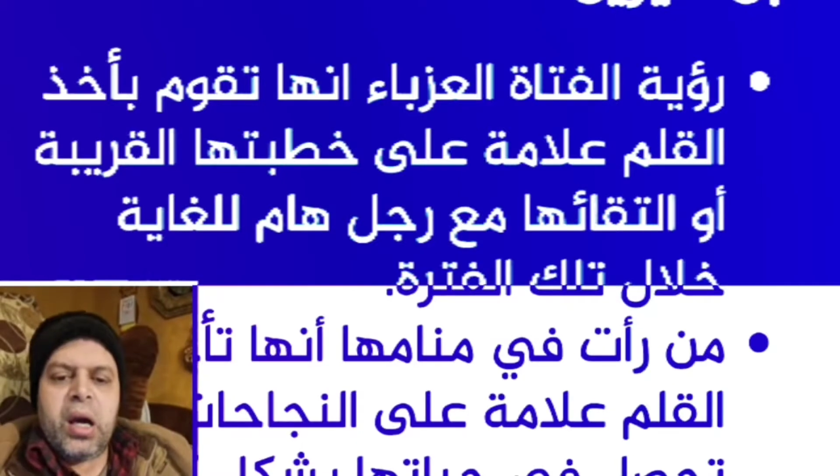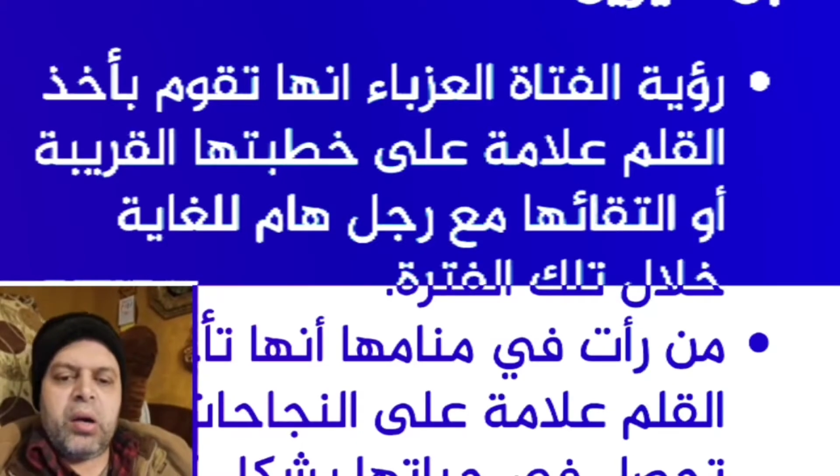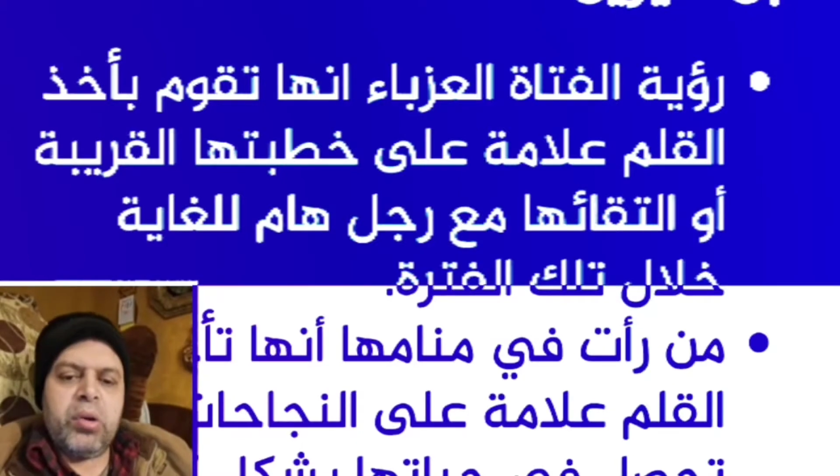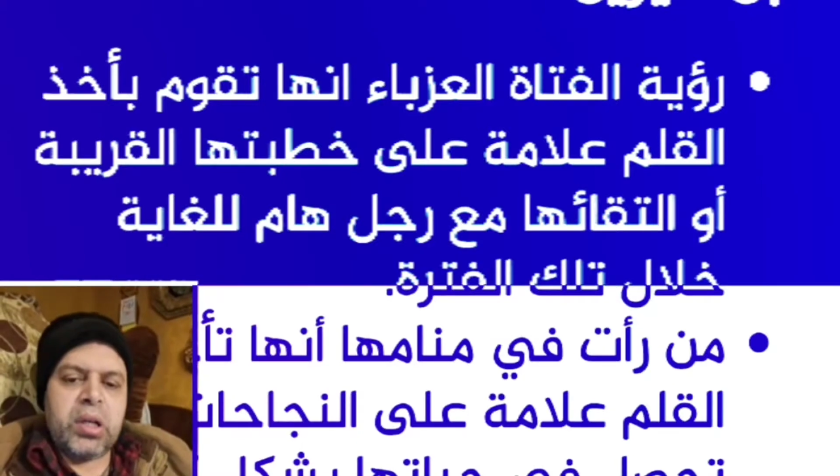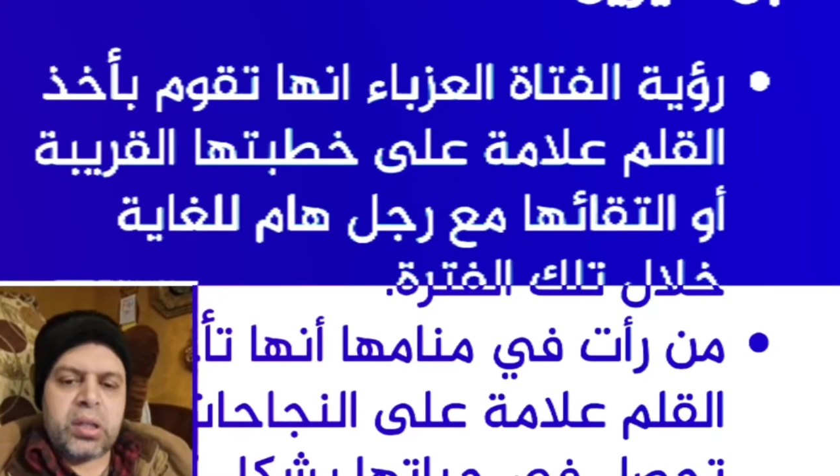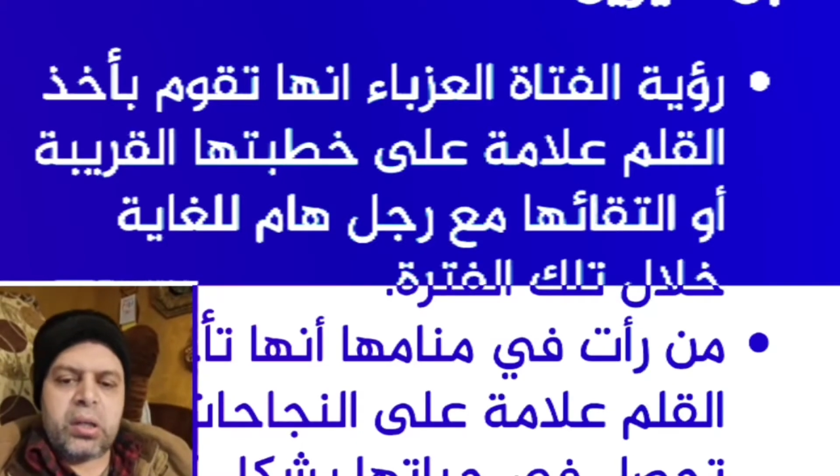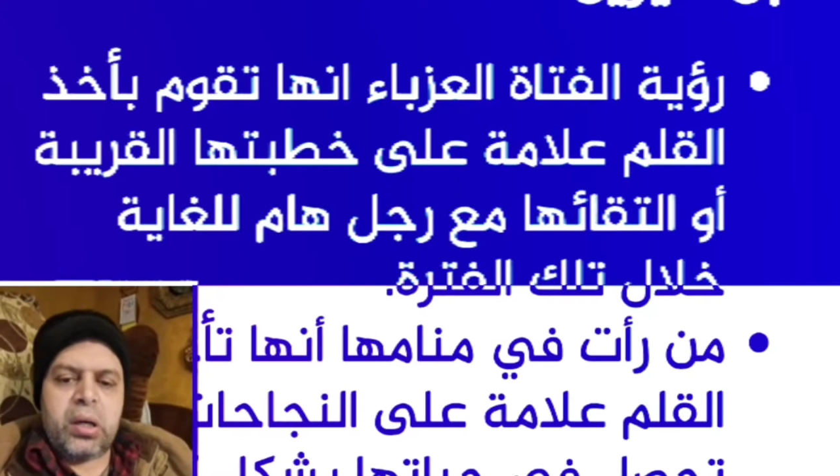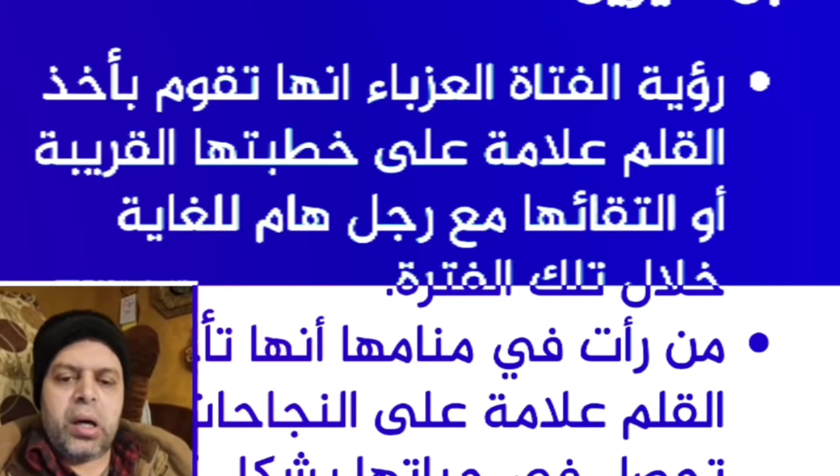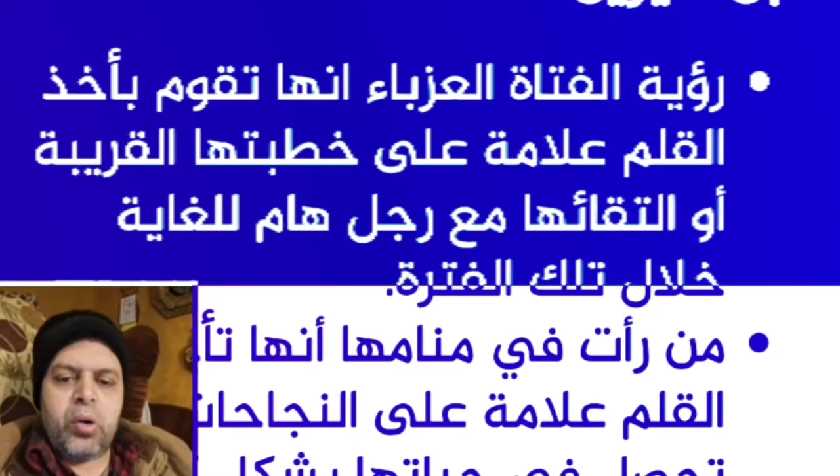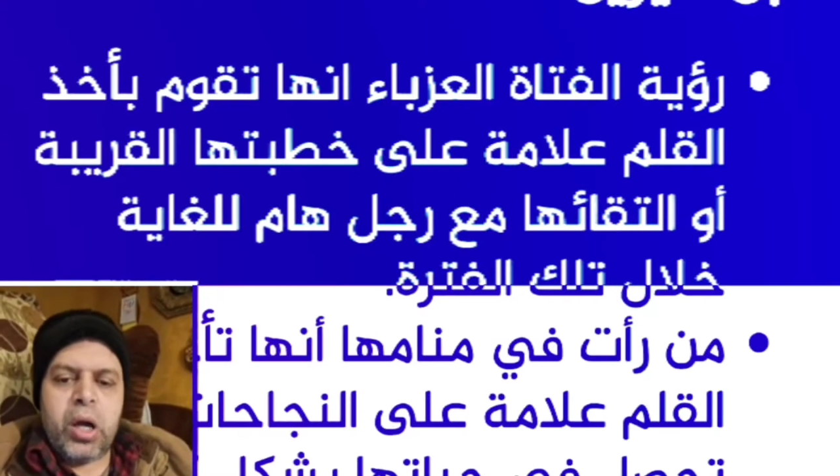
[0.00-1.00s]
أو
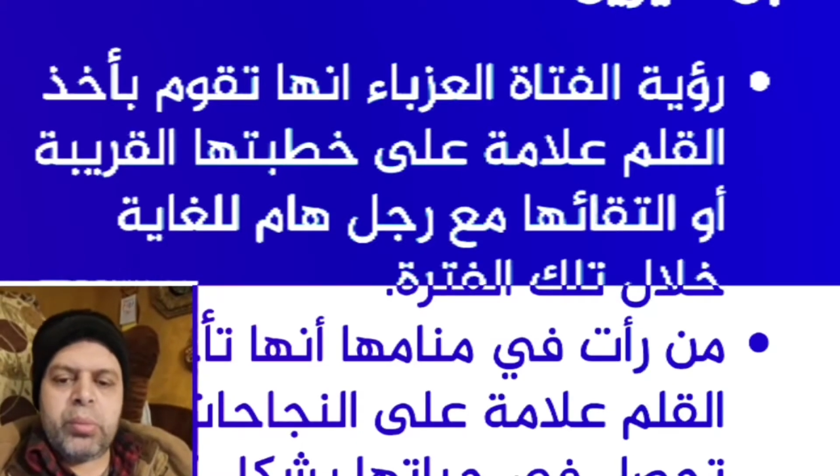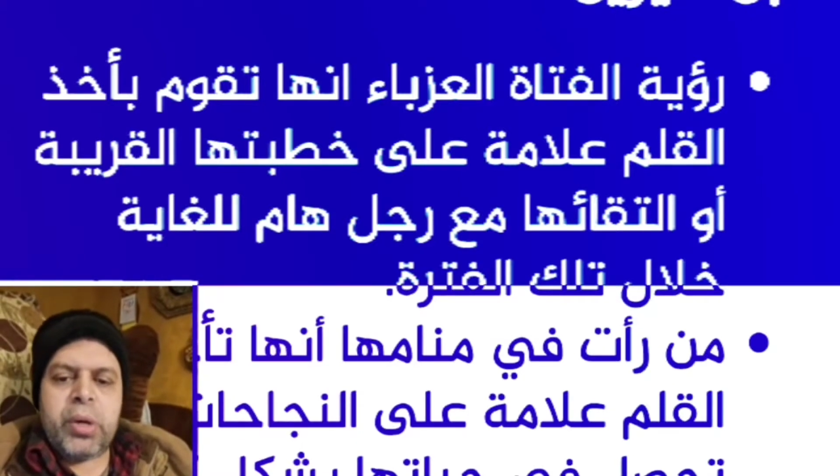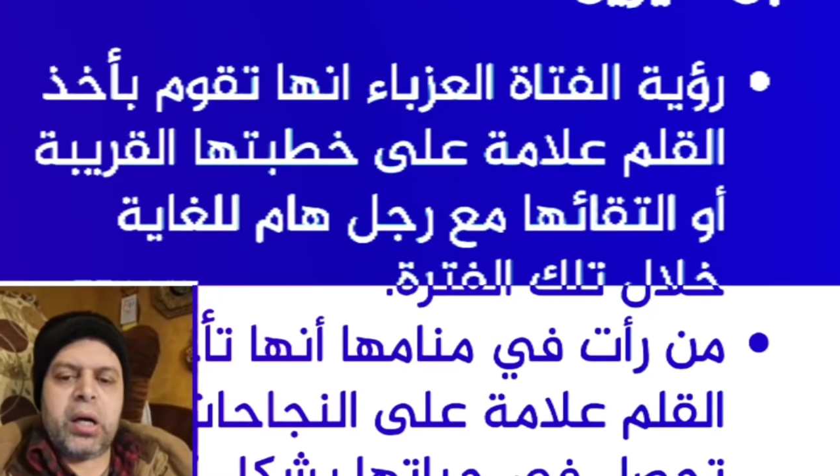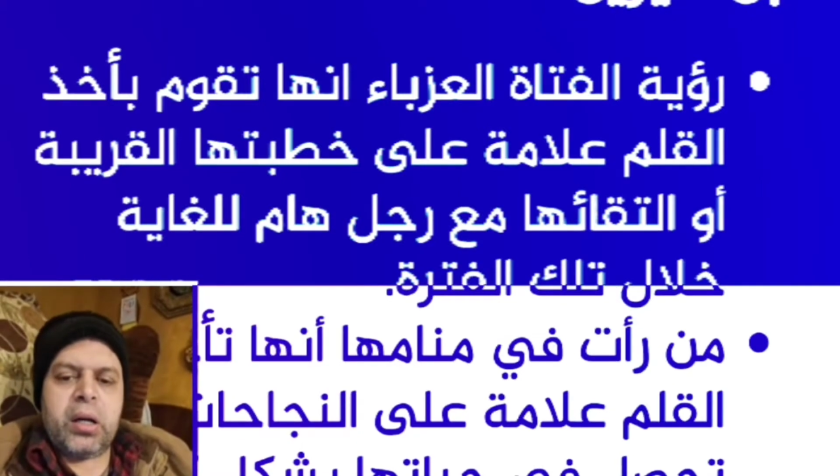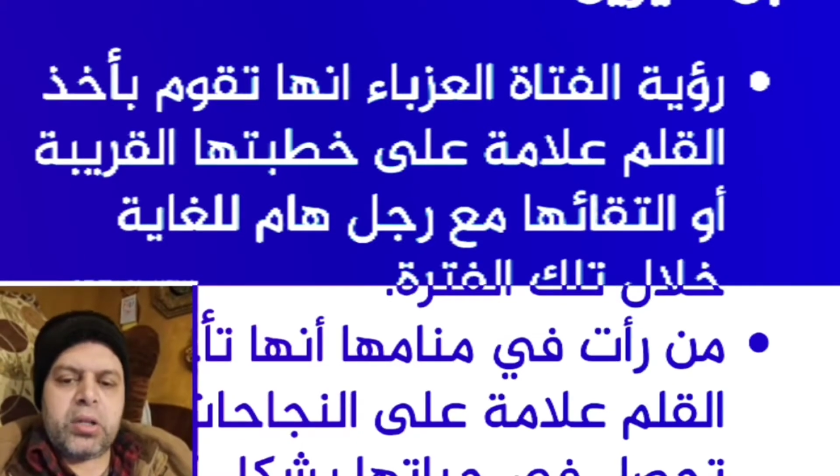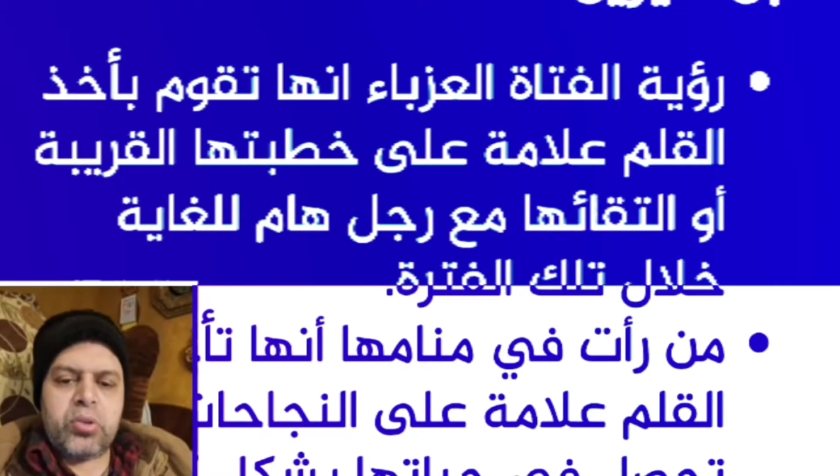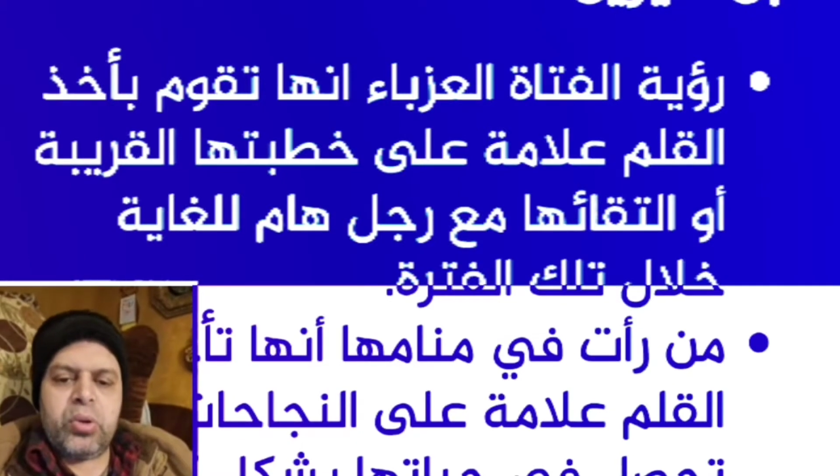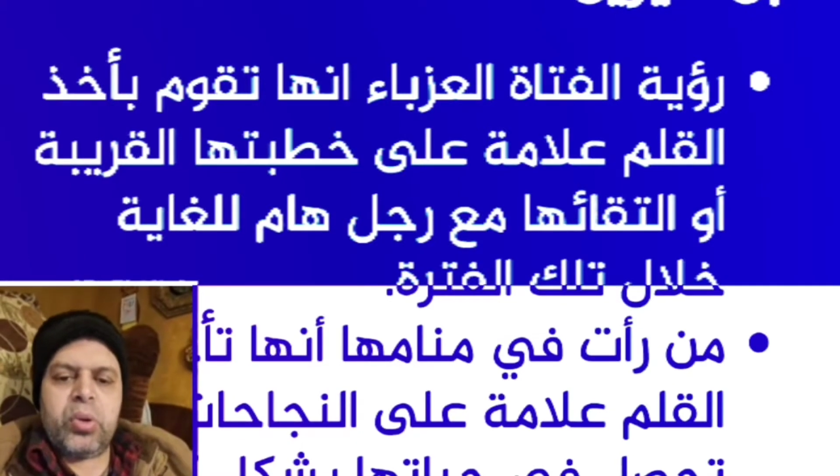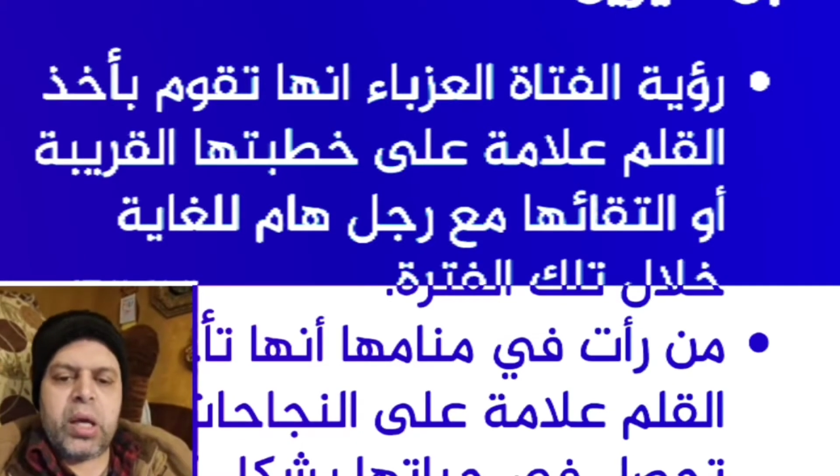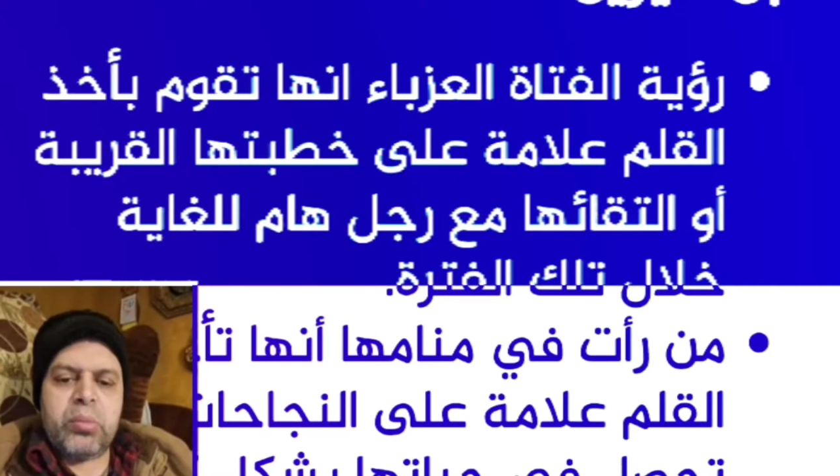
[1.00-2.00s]
التقاؤها مع رجل